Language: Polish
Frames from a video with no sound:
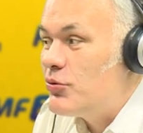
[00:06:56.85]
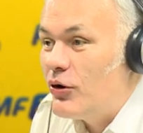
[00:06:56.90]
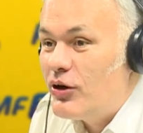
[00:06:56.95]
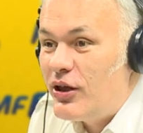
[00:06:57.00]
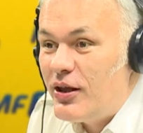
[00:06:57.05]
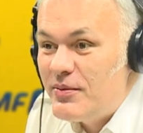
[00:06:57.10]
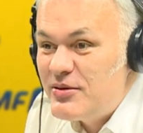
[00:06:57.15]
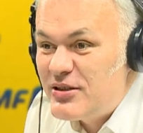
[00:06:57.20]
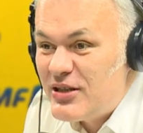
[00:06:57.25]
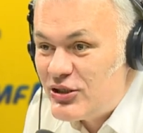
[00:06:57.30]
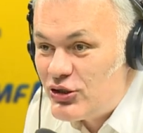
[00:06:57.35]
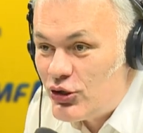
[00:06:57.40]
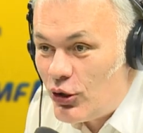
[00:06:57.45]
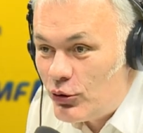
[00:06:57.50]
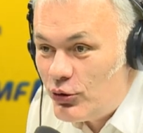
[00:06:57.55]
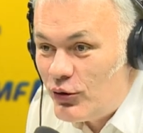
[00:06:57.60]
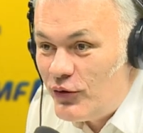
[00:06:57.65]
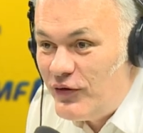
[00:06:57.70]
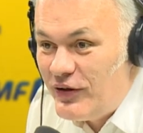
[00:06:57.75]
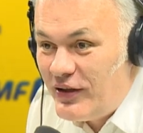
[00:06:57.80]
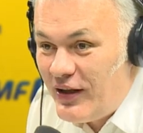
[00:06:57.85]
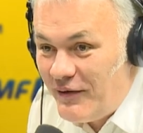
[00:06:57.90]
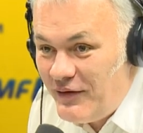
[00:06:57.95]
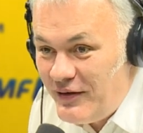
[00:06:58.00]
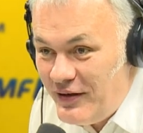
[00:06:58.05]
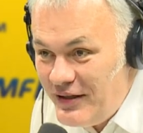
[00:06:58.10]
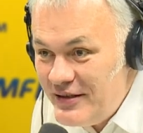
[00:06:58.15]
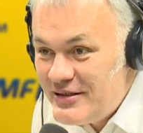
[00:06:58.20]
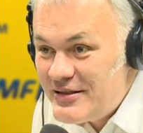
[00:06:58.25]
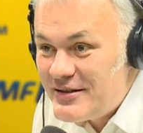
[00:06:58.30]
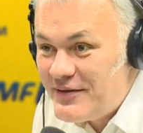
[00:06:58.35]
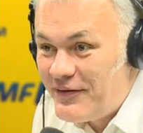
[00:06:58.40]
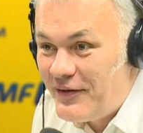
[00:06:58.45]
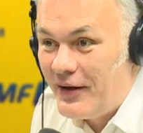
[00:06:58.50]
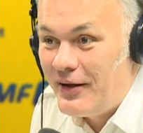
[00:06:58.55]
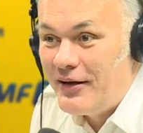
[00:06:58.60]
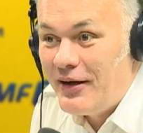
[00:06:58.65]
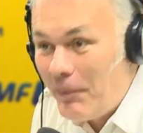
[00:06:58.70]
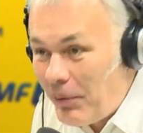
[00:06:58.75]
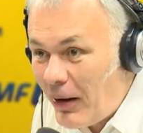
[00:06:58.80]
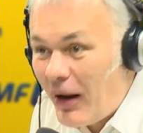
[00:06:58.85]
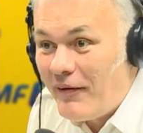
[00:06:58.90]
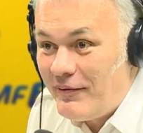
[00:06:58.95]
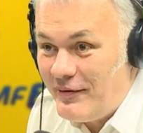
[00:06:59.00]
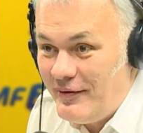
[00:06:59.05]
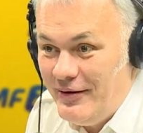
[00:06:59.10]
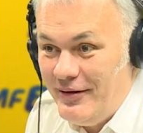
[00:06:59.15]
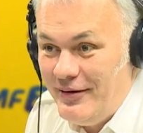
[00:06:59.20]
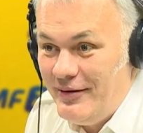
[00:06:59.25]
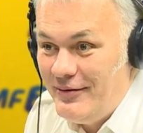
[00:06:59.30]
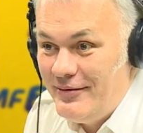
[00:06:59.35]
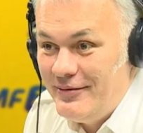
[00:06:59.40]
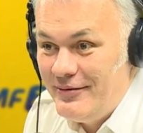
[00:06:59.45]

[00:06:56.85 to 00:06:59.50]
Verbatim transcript: członkiem zarządu wydawnictwa. Naprawdę.